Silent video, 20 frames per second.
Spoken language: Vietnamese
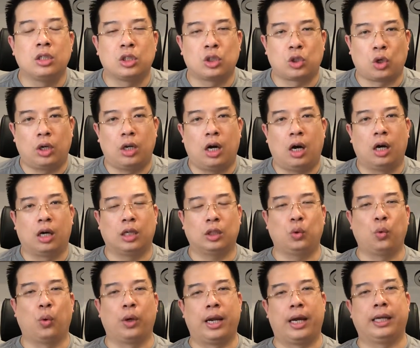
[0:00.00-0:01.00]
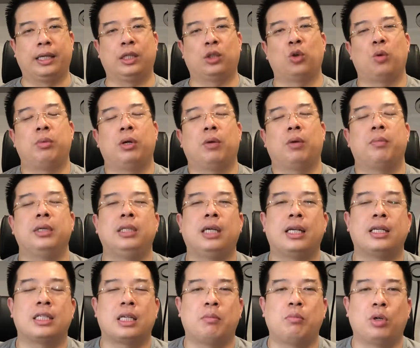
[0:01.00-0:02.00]
Cho nên ở cái tuổi này tôi bắt đầu mới
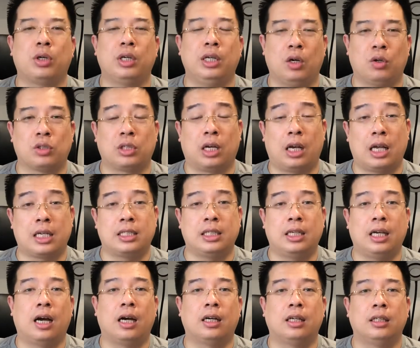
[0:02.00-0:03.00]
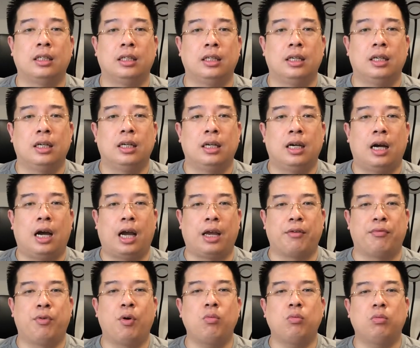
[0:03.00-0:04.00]
nhận ra một điều rằng là gì ạ? Hạnh
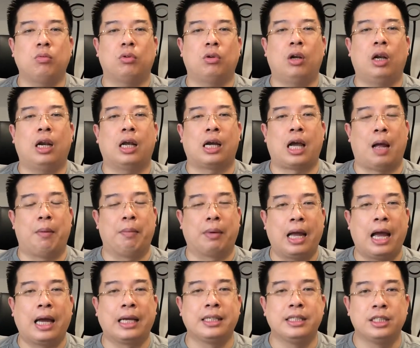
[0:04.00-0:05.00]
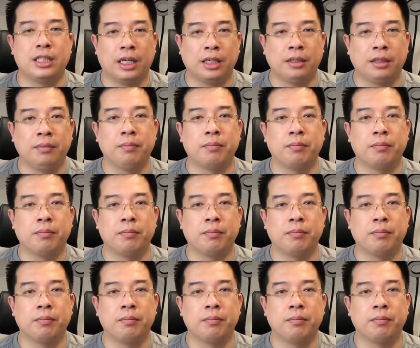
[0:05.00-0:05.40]
phúc là cả một cái hành trình.